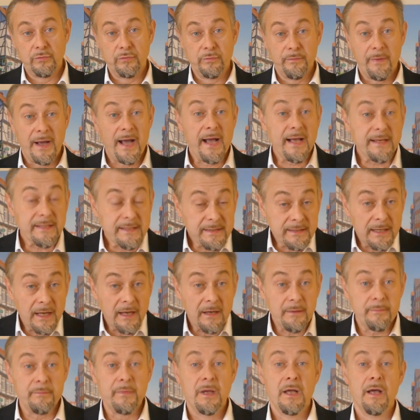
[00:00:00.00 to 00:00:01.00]
und
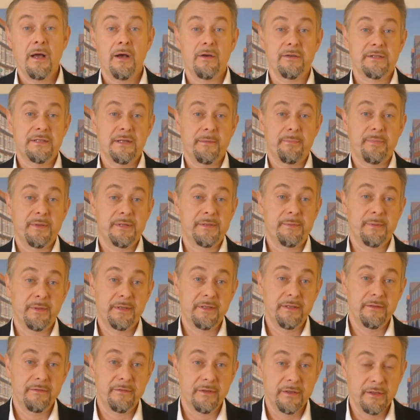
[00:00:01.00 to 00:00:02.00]
Maßnahmen aus der
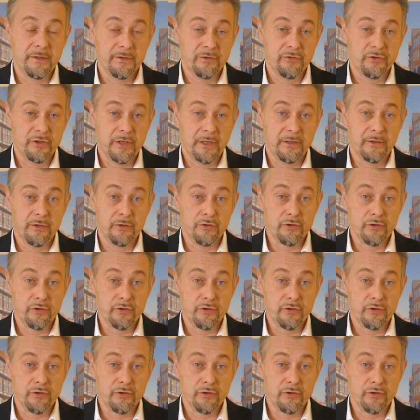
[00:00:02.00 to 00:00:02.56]
Perspektive Innenstadt